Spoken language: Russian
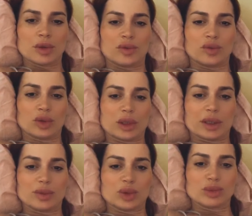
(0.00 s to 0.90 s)
Фу,
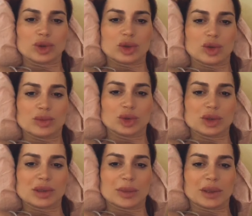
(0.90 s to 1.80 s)
Олег, будь мужиком,
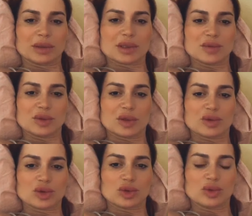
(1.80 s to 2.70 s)
что за мат на свою
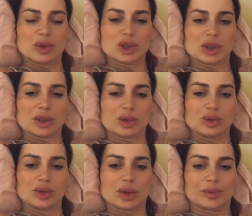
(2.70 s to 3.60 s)
девушку? Думаешь, это
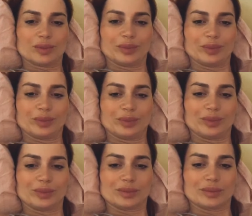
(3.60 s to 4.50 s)
круто?
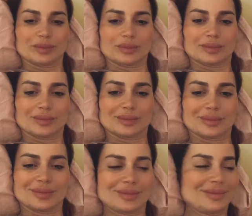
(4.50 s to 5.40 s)
Нет,
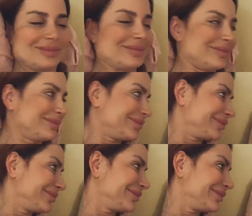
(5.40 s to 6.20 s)
это не круто.